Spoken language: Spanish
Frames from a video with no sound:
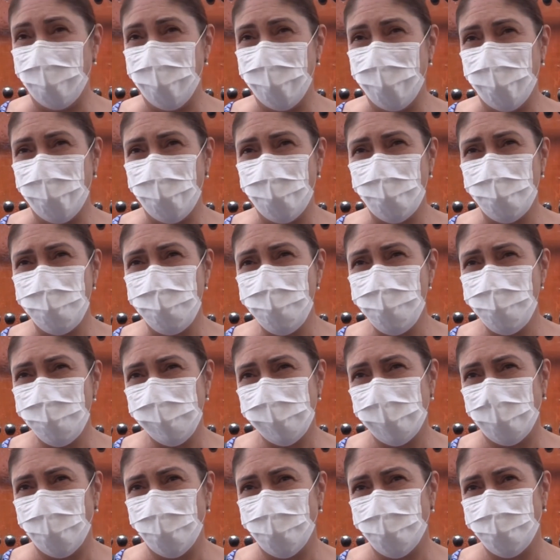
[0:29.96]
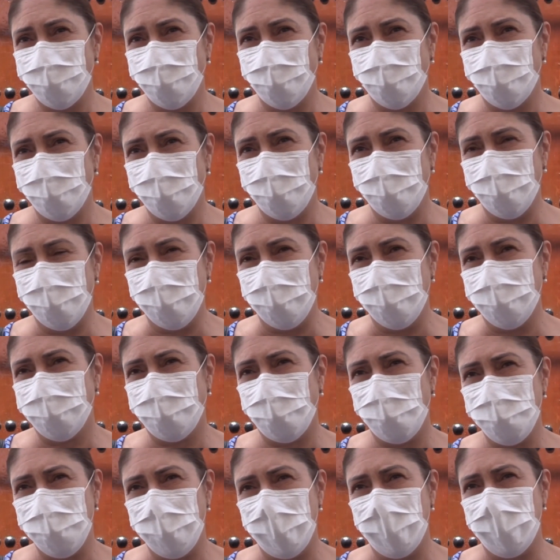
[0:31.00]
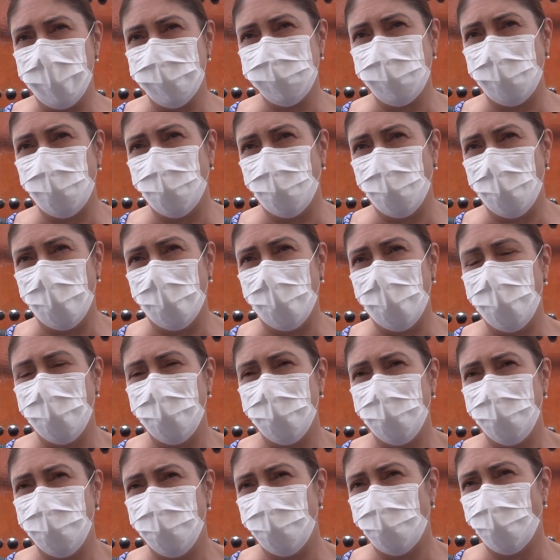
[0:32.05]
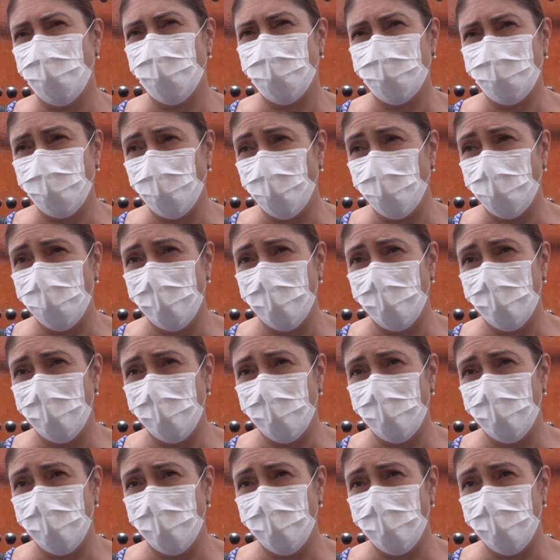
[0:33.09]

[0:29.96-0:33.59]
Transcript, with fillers: Tenía yo mucha ilusión de venir también a saludar al niñito doctor.